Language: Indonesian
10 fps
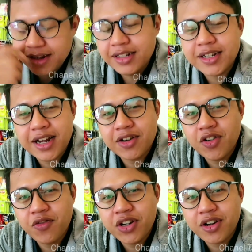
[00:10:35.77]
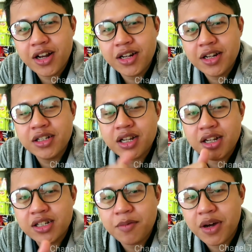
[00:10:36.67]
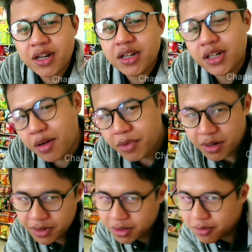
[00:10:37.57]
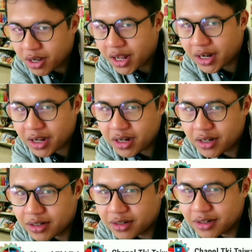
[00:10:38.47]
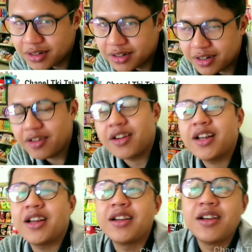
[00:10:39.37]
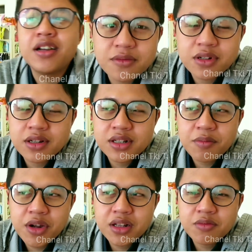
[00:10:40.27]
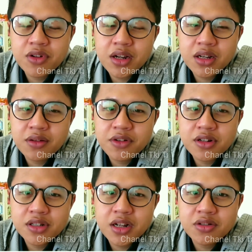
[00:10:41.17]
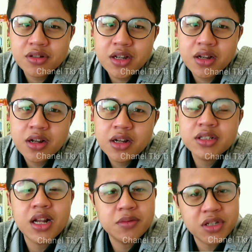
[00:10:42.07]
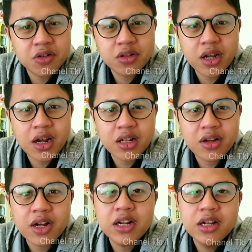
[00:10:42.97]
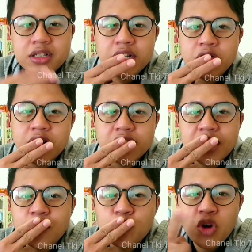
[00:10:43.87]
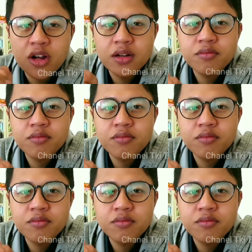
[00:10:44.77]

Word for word: Oke, sekian dulu video kali ini. Saya Cak Parin dan kamera di bawah belakang. Oke, sampai ketemu lagi di video selanjutnya. Salam satu negatif. See you next time.